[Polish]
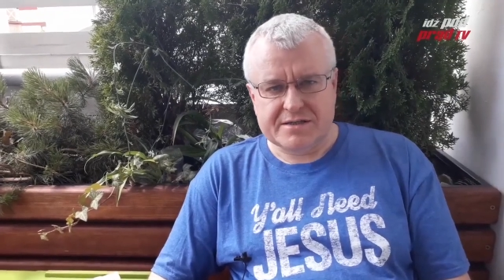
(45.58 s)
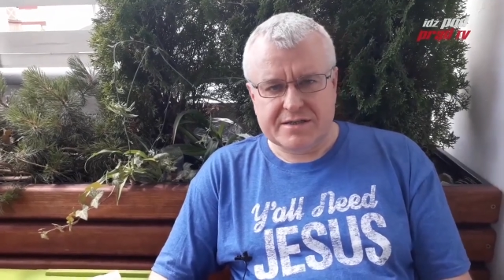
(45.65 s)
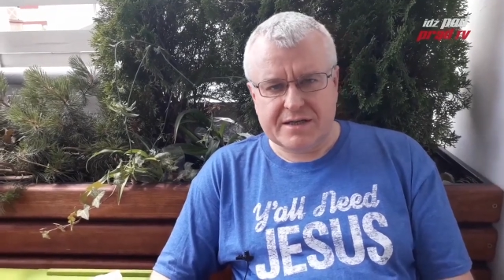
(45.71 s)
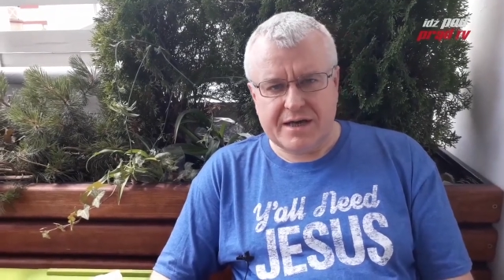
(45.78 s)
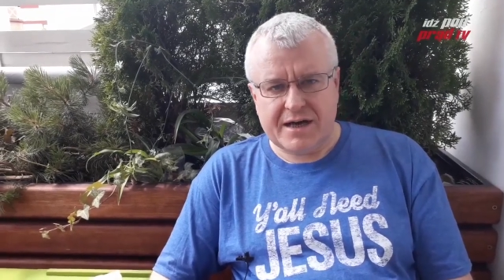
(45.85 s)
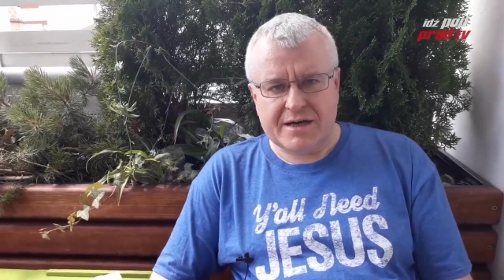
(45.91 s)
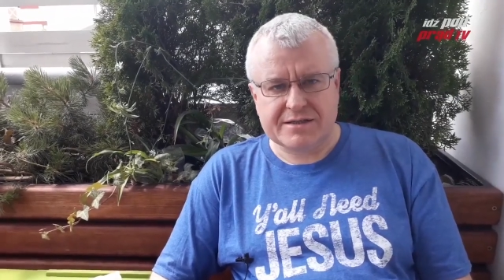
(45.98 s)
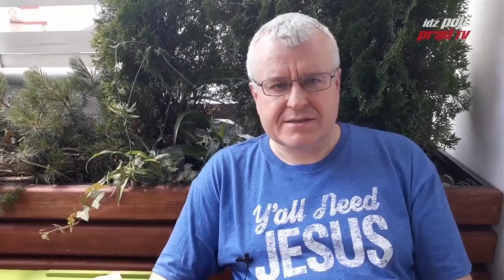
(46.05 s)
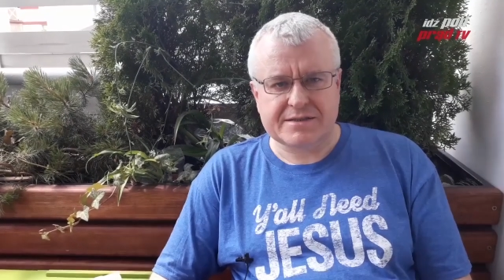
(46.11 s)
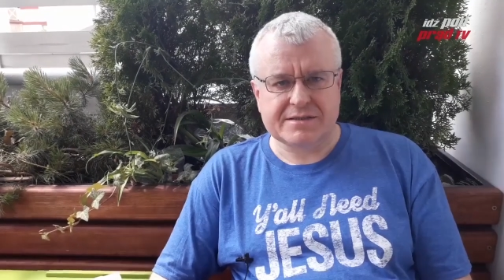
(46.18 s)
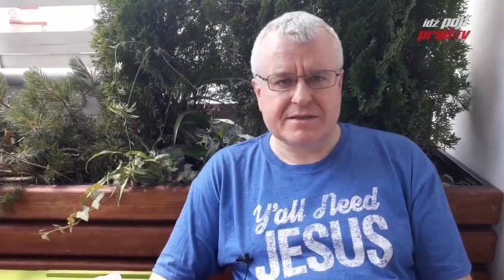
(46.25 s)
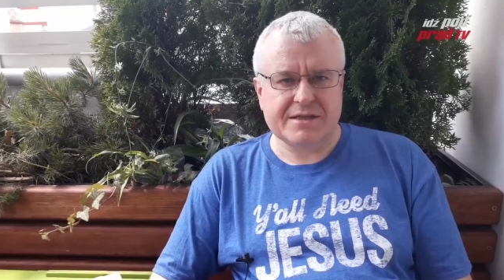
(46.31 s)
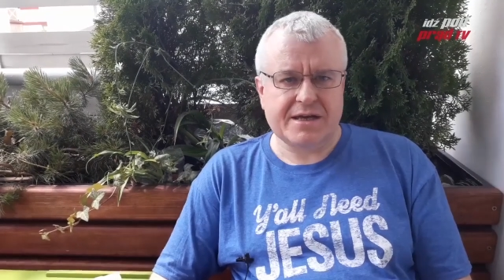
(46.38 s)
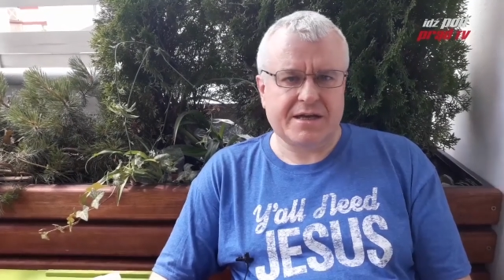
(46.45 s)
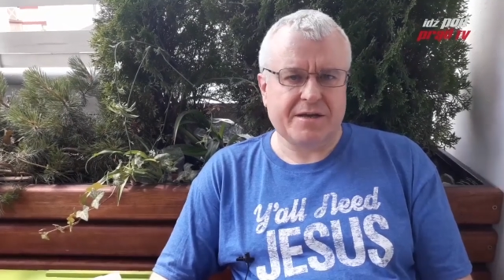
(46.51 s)
e,
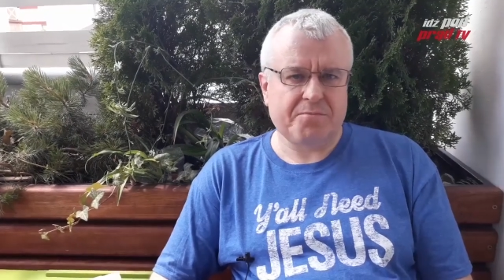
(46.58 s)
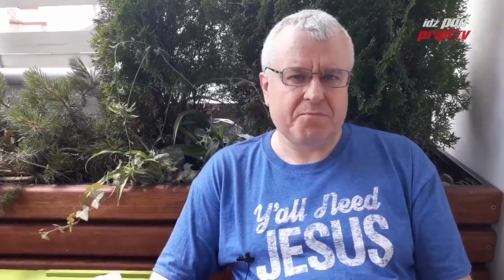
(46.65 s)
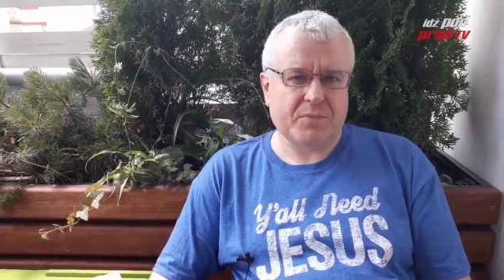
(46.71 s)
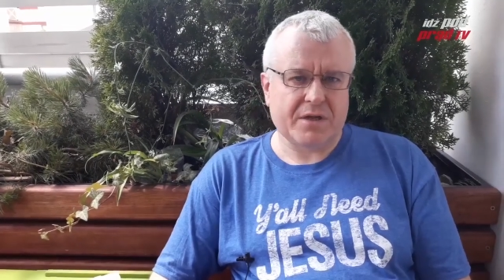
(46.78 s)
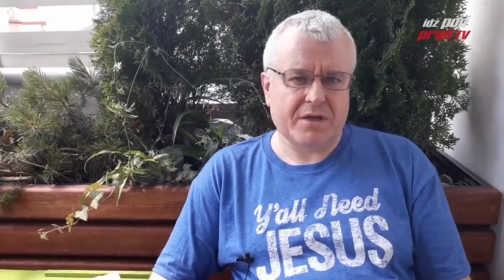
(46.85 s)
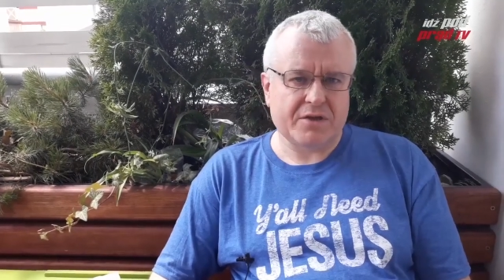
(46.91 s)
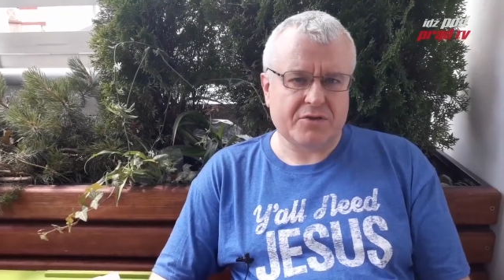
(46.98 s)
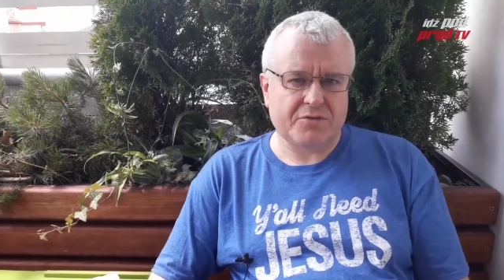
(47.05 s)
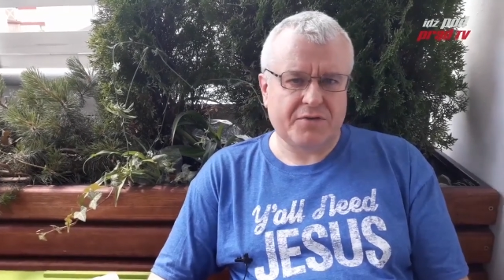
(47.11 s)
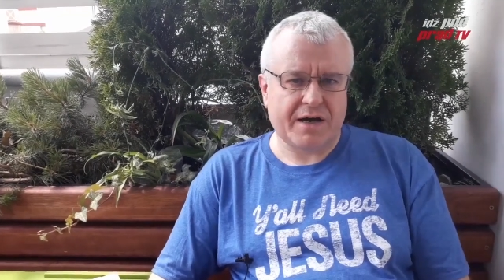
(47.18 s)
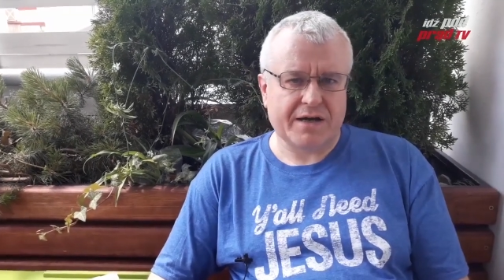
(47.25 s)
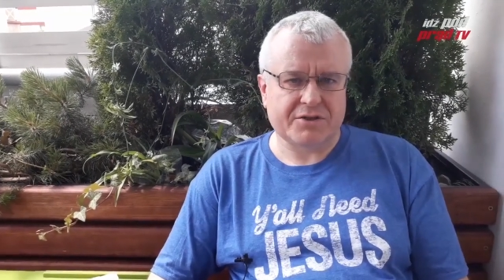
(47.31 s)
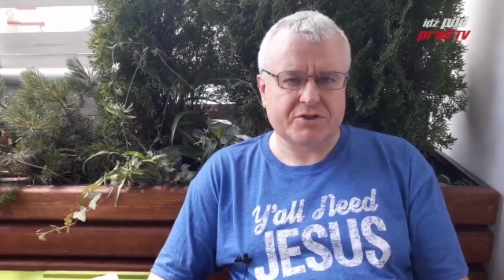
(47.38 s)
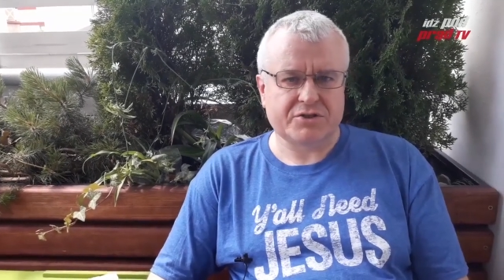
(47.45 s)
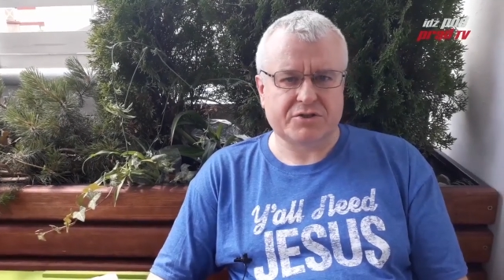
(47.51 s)
skaz na e,
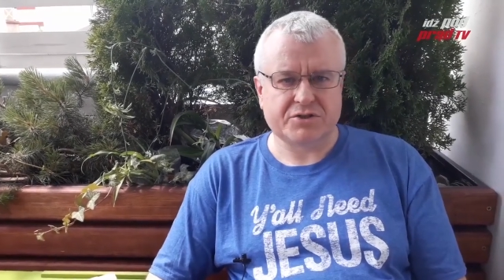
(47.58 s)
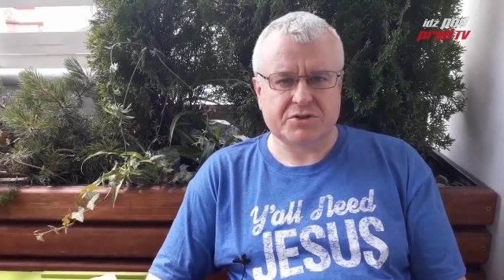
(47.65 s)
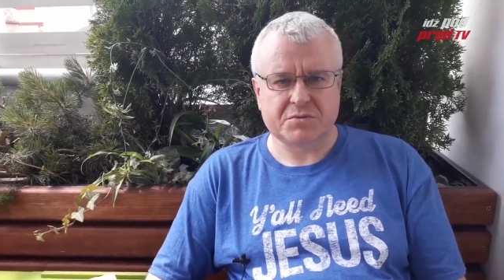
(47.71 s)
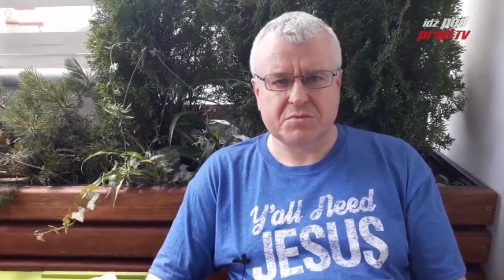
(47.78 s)
twarzy,